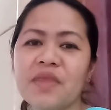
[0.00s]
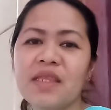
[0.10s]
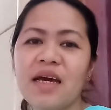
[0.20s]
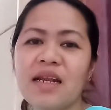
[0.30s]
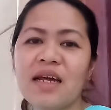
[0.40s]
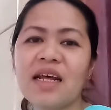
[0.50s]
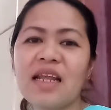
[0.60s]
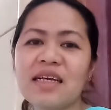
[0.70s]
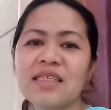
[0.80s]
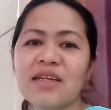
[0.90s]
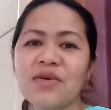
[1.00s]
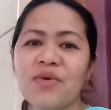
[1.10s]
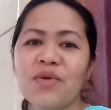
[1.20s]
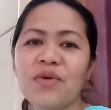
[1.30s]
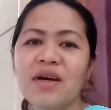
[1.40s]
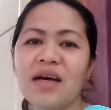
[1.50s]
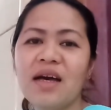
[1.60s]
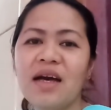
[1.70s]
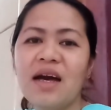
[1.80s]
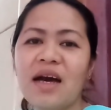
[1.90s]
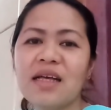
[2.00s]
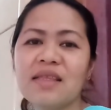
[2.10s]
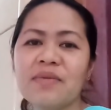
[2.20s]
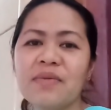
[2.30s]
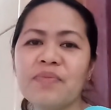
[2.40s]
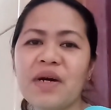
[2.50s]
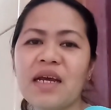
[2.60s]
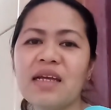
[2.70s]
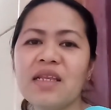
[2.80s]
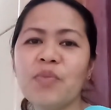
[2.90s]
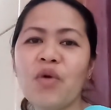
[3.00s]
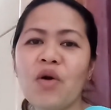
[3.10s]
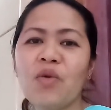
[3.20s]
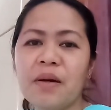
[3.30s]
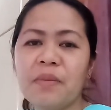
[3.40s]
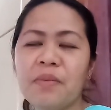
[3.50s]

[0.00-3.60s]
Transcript: nararanasan ko at para hindi po ako